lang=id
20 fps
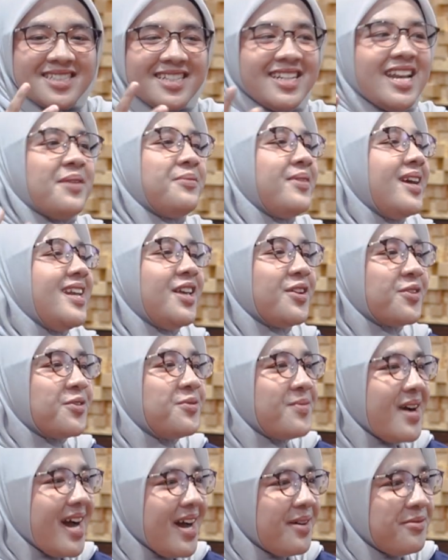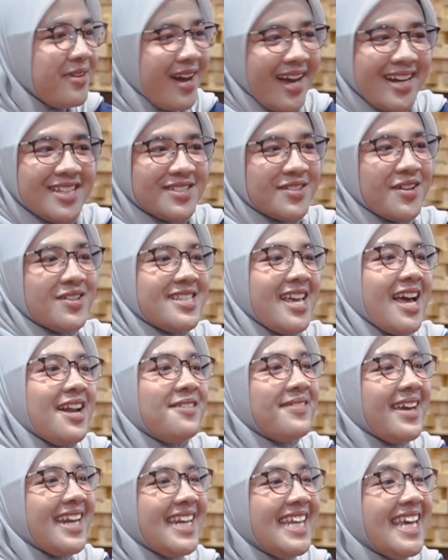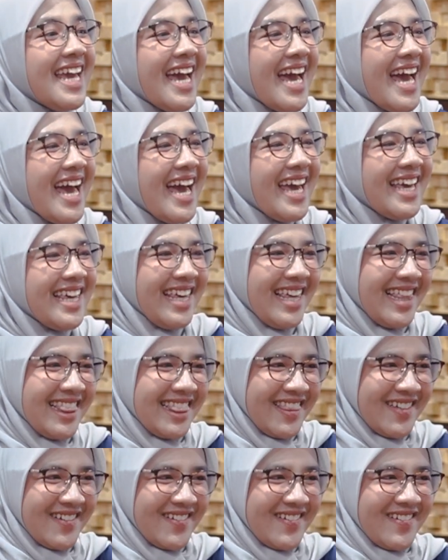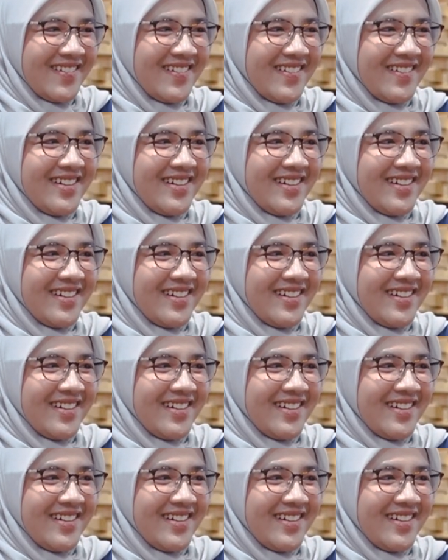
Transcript: dendamnya di rumah yeah, bukan di iya. sosial media betul, gitu. Betul, betul.